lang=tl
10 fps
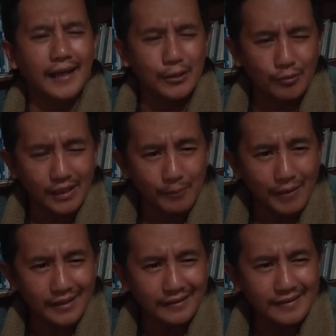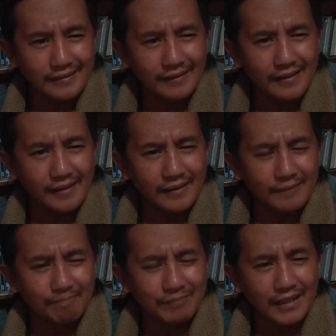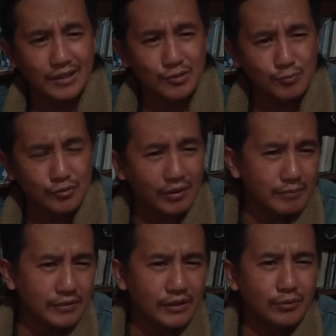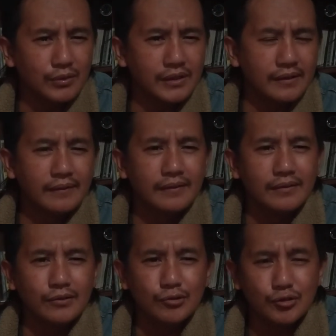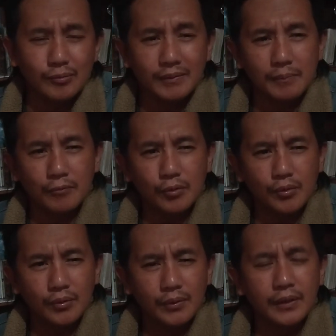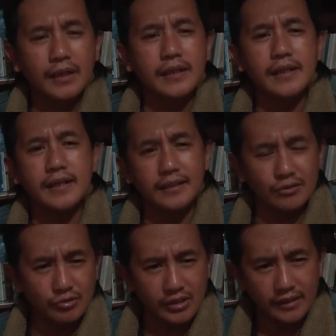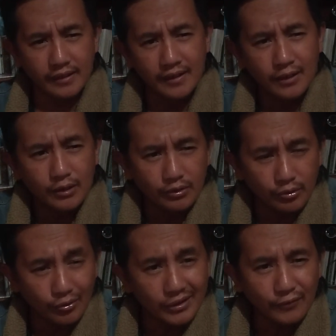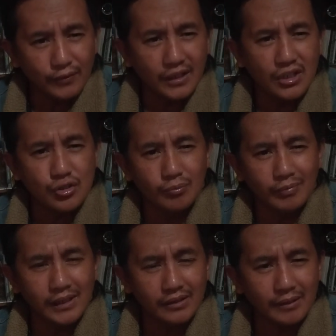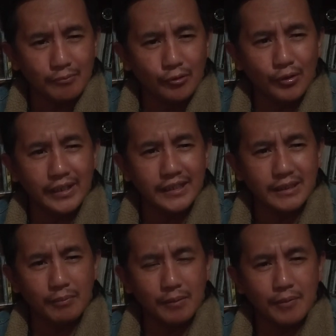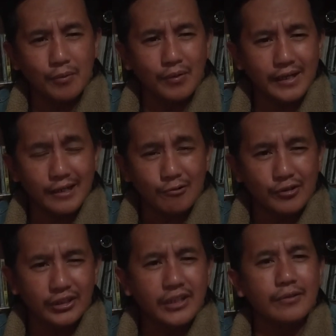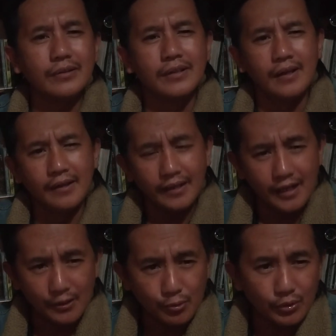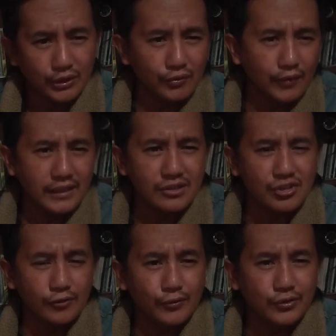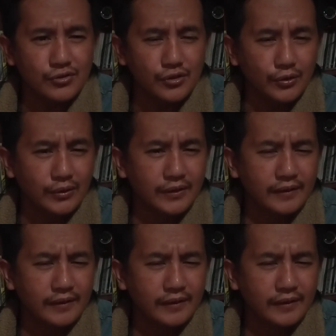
Anyong alipatan nga ag-subscribe dito eh. YouTube tapno kan i-hit yun yung eh. notification bell tapno no aday ti nga record tayo ag-notify di cellphones yun